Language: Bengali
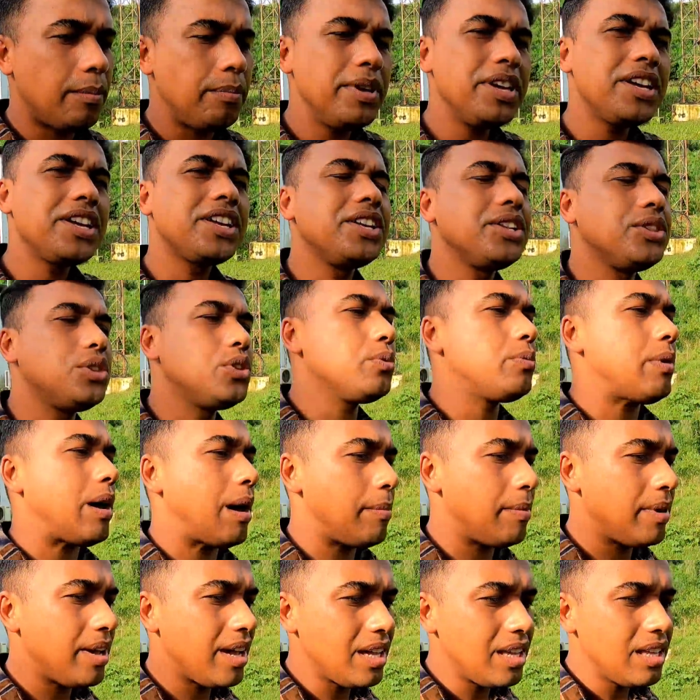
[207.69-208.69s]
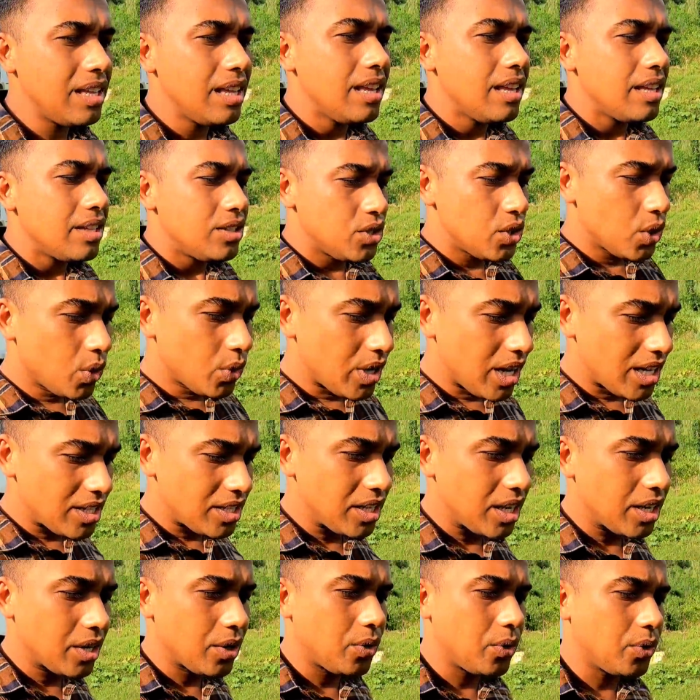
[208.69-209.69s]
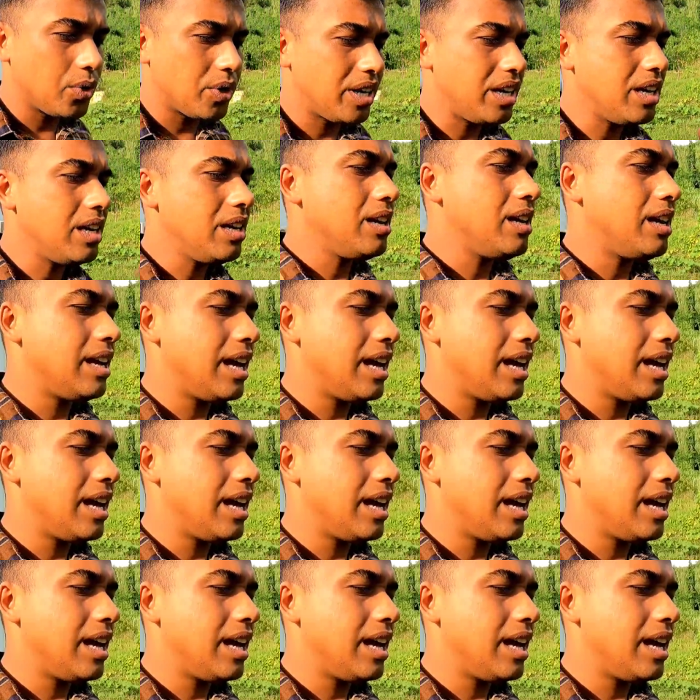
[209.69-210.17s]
বিকৃতভাবে যৌনাচার করে